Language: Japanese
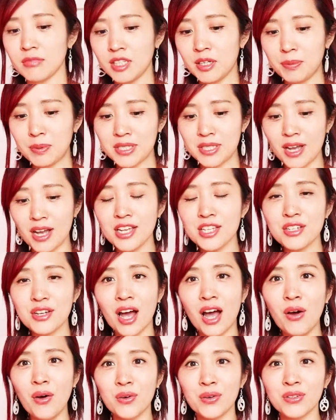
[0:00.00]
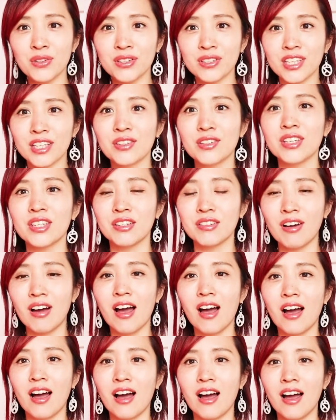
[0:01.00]
やっぱ最初歯を抜いた時
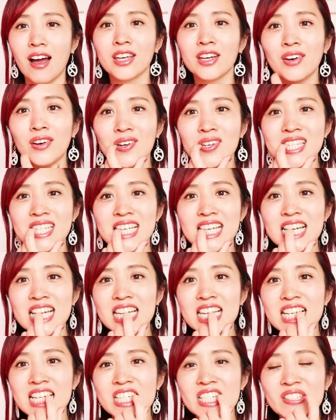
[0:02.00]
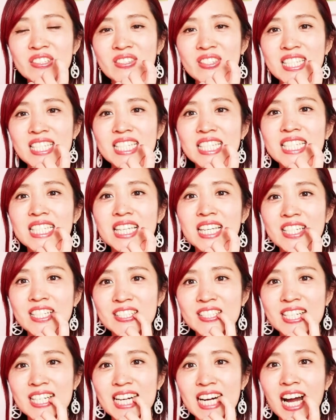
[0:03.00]
は矯正器具をついて
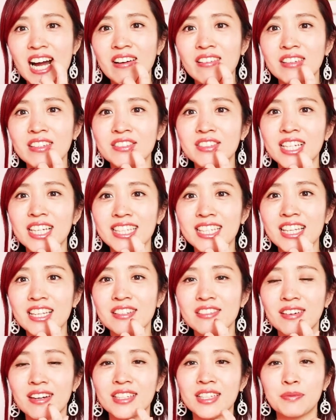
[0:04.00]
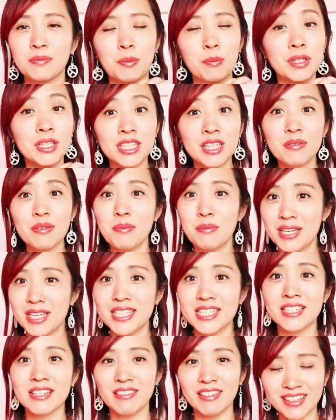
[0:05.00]
るわ歯は抜けてるわで、やっぱ見た目
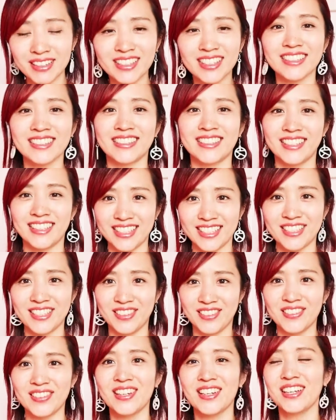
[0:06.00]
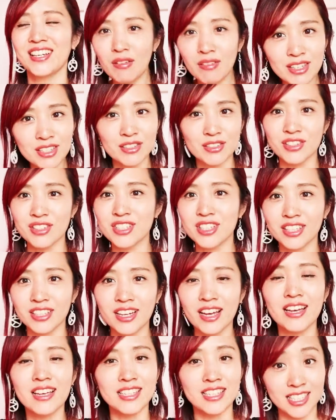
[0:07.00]
めっちゃ悪かったですよ。我慢するしか
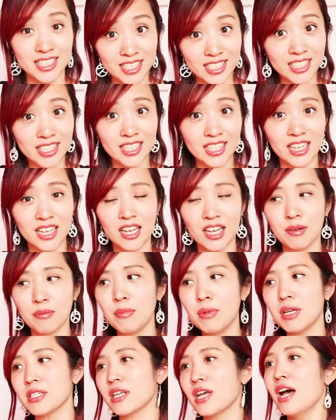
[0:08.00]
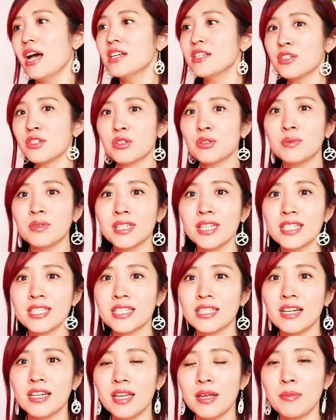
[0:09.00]
ないし、最初友
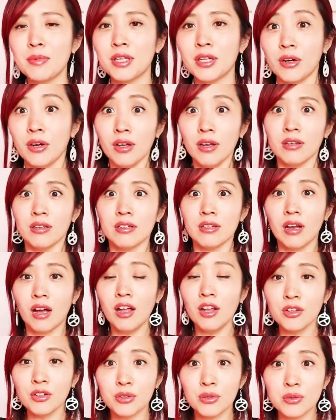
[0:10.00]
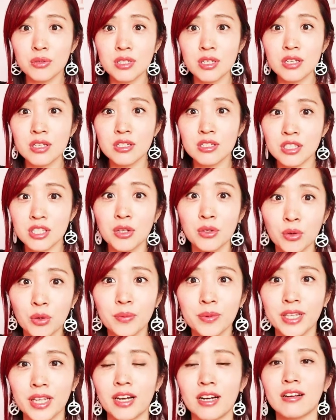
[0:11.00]
達がね見たら「え歯の矯正した
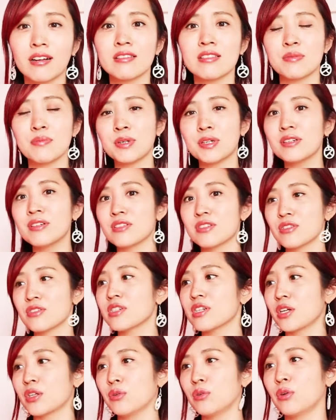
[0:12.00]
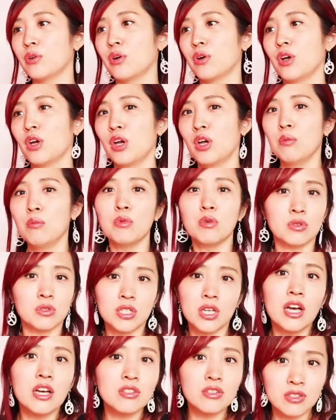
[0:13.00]
の?」みたいな感じでびっくりするけど、もう
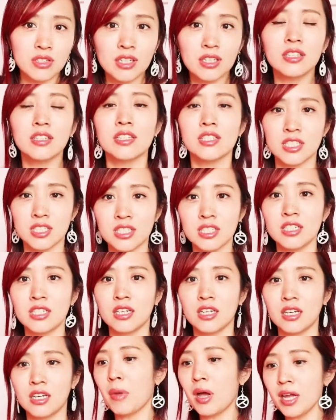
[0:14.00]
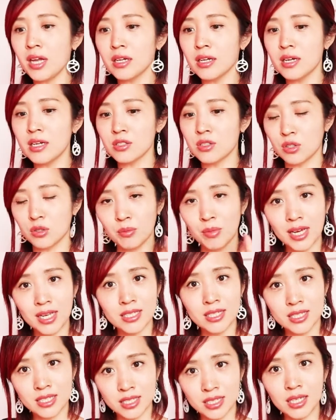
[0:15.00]
最初だけだし、毎回その
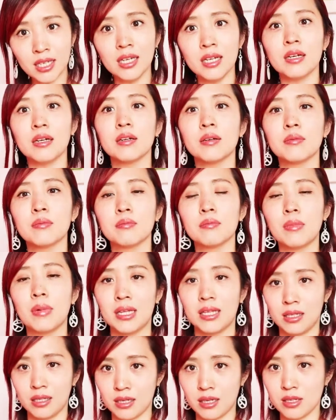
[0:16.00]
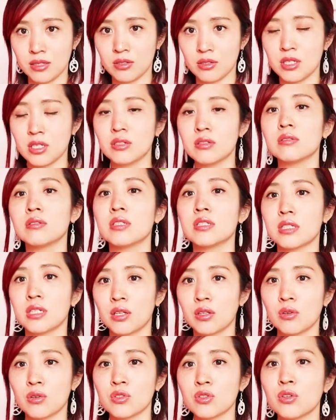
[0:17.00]
毎月メンテナンスに行くんです
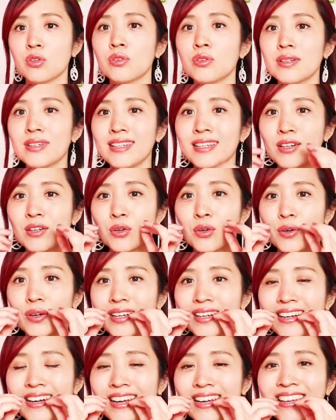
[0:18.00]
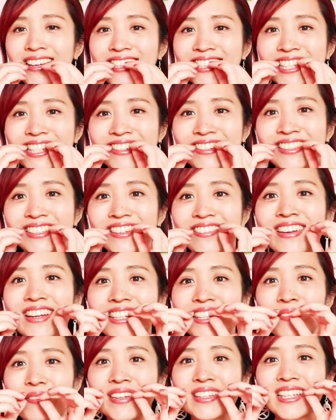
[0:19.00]
けど、その時にこう一回チェックしても
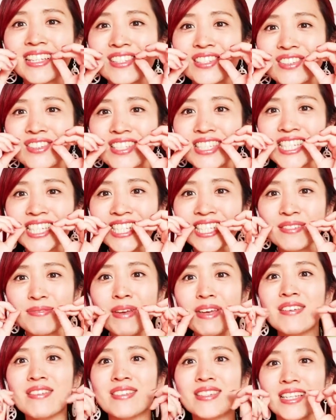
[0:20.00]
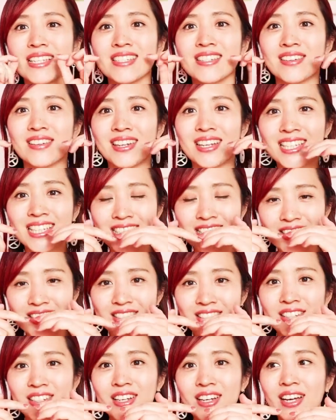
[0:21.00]
らって、またちょっと締めるんですよね、き
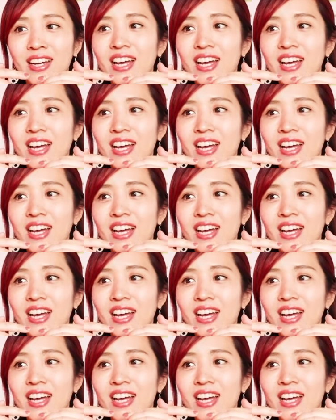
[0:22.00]
つく。